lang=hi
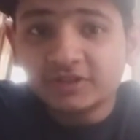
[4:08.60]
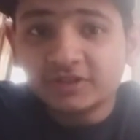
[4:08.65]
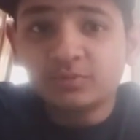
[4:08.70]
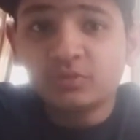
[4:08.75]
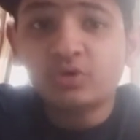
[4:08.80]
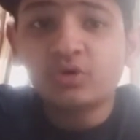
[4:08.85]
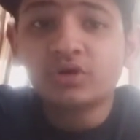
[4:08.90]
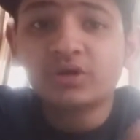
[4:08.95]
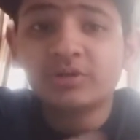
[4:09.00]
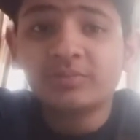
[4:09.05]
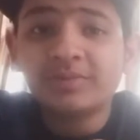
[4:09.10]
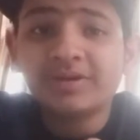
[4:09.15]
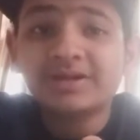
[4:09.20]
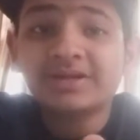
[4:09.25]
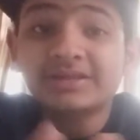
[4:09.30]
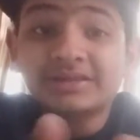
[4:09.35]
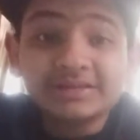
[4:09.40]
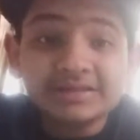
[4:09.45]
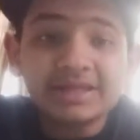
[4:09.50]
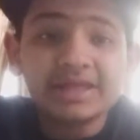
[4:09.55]
फेसबुक और इन पर
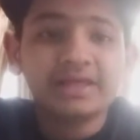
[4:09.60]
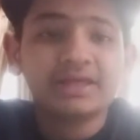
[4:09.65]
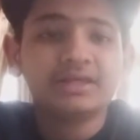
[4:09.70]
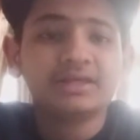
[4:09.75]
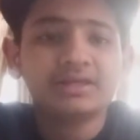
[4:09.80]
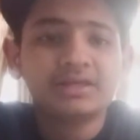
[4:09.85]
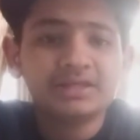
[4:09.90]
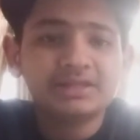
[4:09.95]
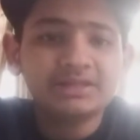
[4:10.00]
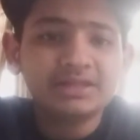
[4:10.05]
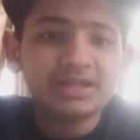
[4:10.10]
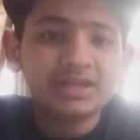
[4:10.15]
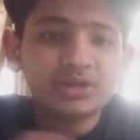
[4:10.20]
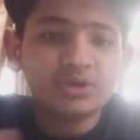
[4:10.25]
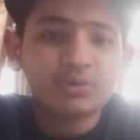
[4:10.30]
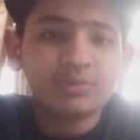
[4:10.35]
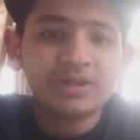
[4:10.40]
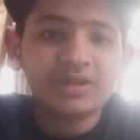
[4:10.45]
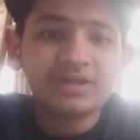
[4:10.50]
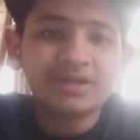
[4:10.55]
कितने कितने
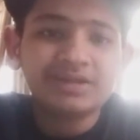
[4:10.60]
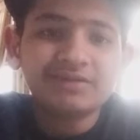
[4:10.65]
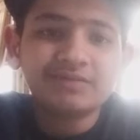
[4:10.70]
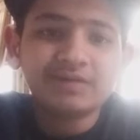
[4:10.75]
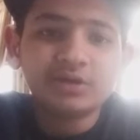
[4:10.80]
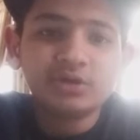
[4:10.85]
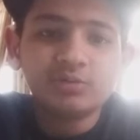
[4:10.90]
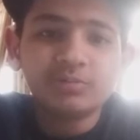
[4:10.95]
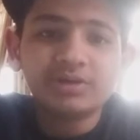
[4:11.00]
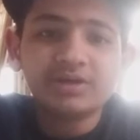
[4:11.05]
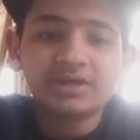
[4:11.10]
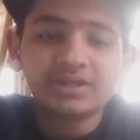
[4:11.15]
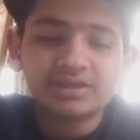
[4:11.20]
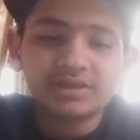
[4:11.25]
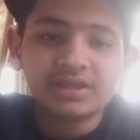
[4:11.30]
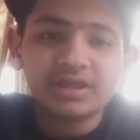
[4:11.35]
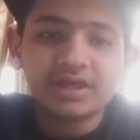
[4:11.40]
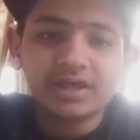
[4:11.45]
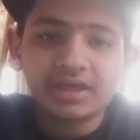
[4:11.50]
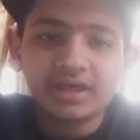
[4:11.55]
न्यूमेरिकल वैल्यू में
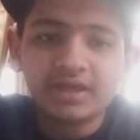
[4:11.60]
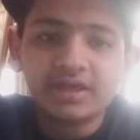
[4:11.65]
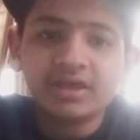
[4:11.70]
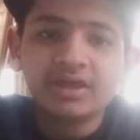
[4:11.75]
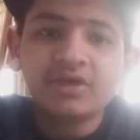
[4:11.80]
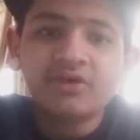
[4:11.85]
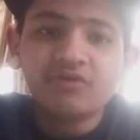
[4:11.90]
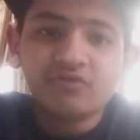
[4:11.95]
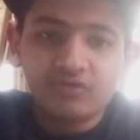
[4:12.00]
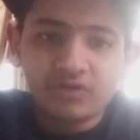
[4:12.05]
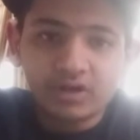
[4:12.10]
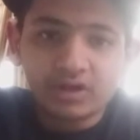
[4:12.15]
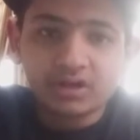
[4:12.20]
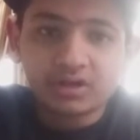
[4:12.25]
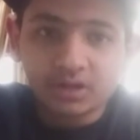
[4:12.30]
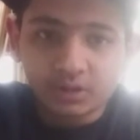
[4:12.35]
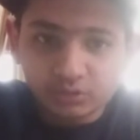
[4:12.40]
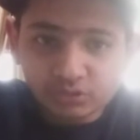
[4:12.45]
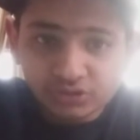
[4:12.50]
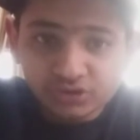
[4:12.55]
कितने हैं फेक
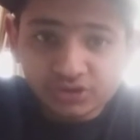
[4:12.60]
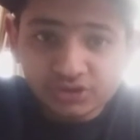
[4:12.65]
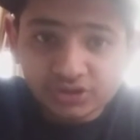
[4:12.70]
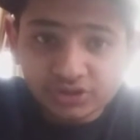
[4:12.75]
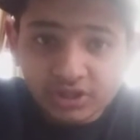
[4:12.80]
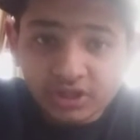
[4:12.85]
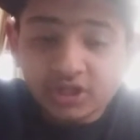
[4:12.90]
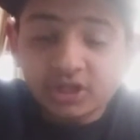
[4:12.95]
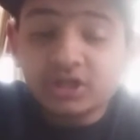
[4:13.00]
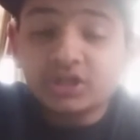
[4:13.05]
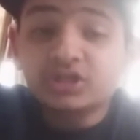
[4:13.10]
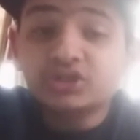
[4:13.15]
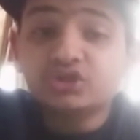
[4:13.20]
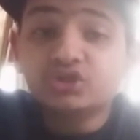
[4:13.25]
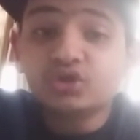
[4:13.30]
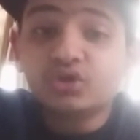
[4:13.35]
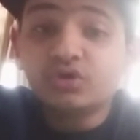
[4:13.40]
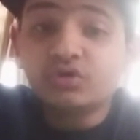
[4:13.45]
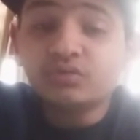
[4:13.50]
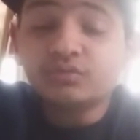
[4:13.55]
अकाउंट्स
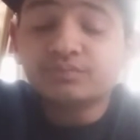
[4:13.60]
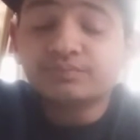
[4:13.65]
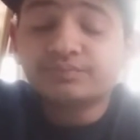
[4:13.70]
जो